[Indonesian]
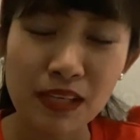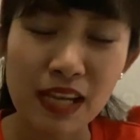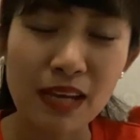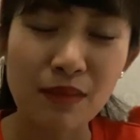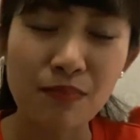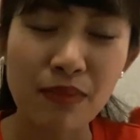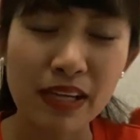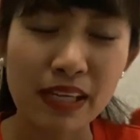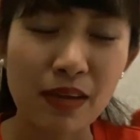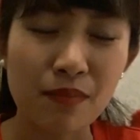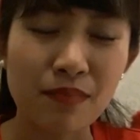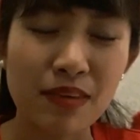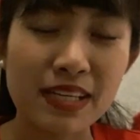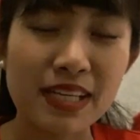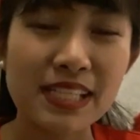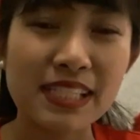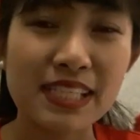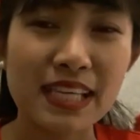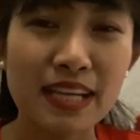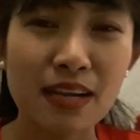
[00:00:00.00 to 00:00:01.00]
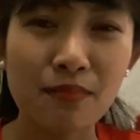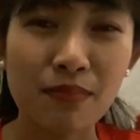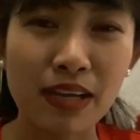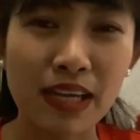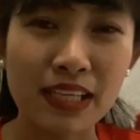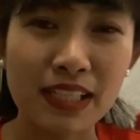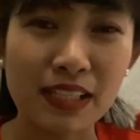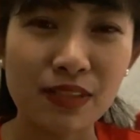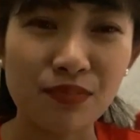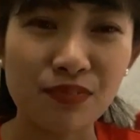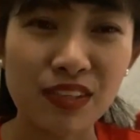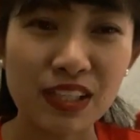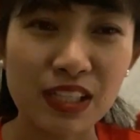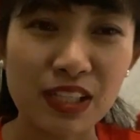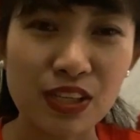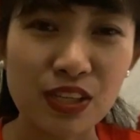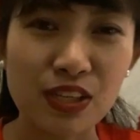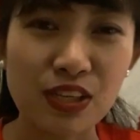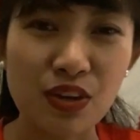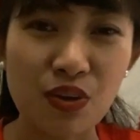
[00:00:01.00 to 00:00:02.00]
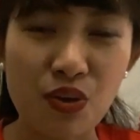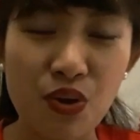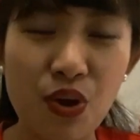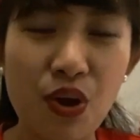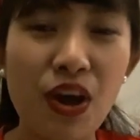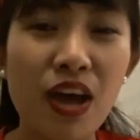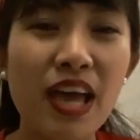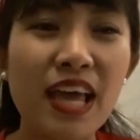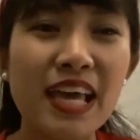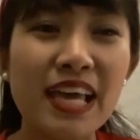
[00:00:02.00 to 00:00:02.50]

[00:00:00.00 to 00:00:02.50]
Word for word: dan bagaimana cara mengedit video.